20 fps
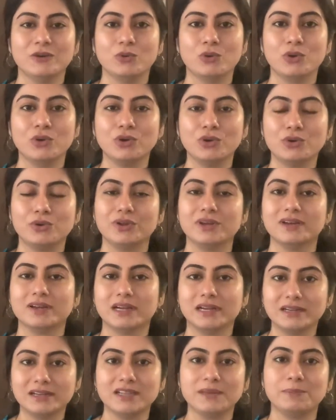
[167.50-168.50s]
உங்களோட
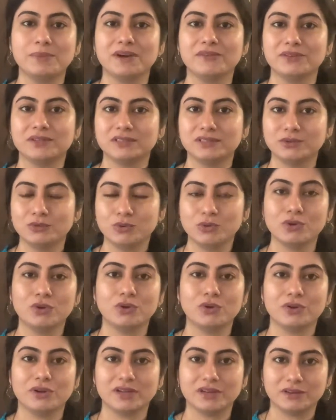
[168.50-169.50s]
கண்டிப்பாக வந்து
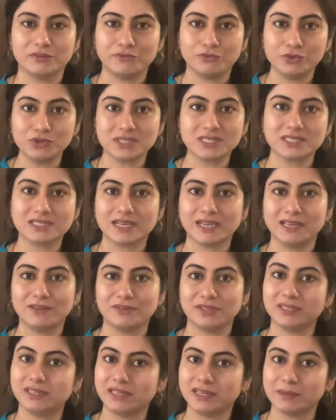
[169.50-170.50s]
உங்களோட ஃபுட் ஸ்டைல்
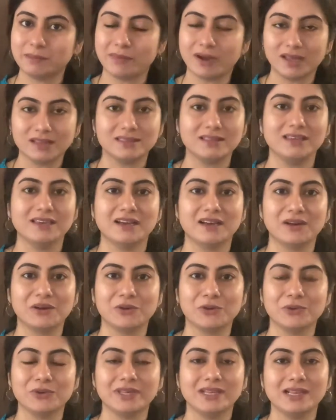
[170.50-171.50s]
வந்து நீங்கள் மாற்றியே
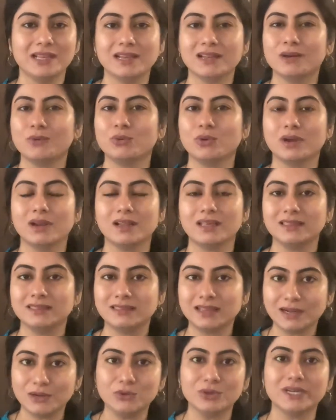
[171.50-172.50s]
ஆகணும் இல்லைனா உங்களால்
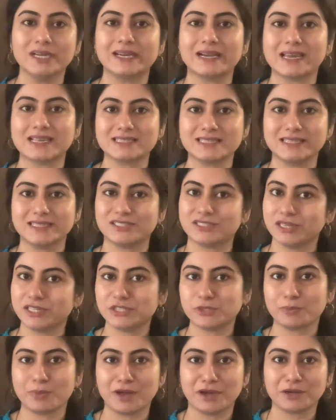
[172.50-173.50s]
இந்த அளவுக்கு டிராஸ்டிக்
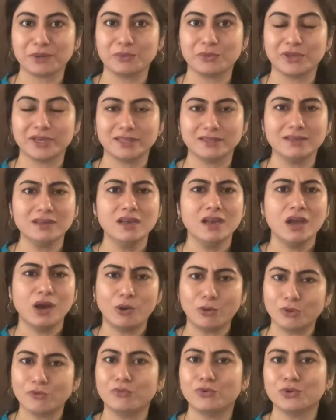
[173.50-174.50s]
சேஞ்ச் பார்க்க முடியாது
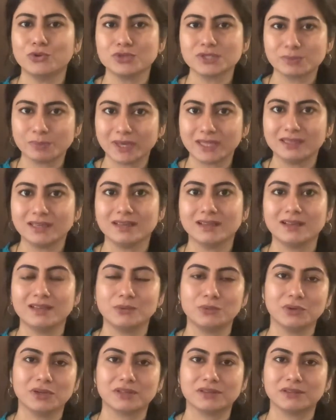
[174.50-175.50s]
உங்கள் ஃபோட்டோஸ்
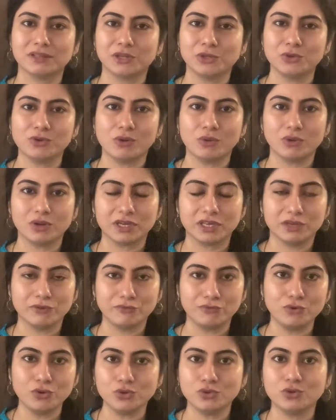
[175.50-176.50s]
பார்த்தீங்கனாலே உங்களுக்கு தெரியும் அவங்களுக்கு
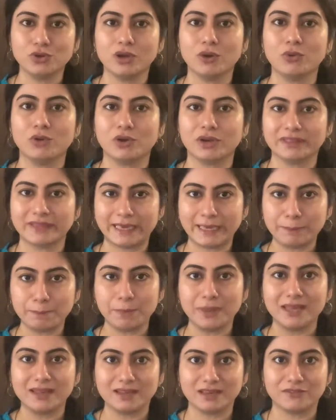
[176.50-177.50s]
எவ்வளோ தூரம் அவங்களுக்கு அந்த
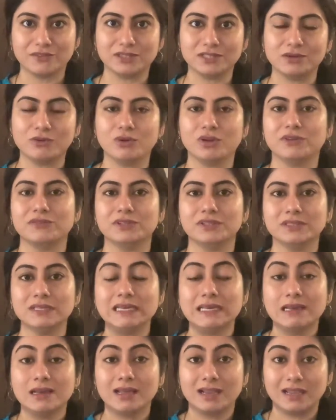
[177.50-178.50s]
ஹிப் ஏரியா வந்து அவங்களுக்கு வந்து
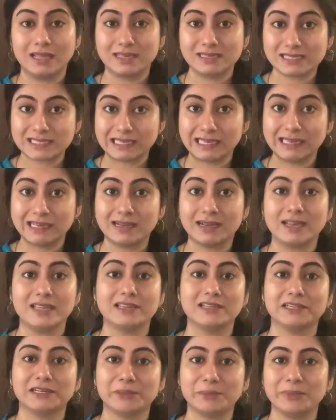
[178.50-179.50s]
லைக் ஸ்லீக்காக
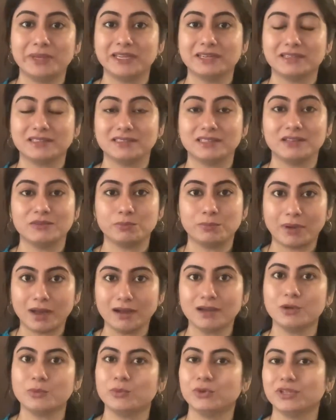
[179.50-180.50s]
இருக்குது அப்படின்றது அது
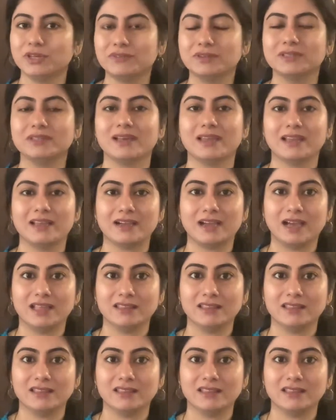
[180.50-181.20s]
பார்க்கும் போதே வந்து எனக்கு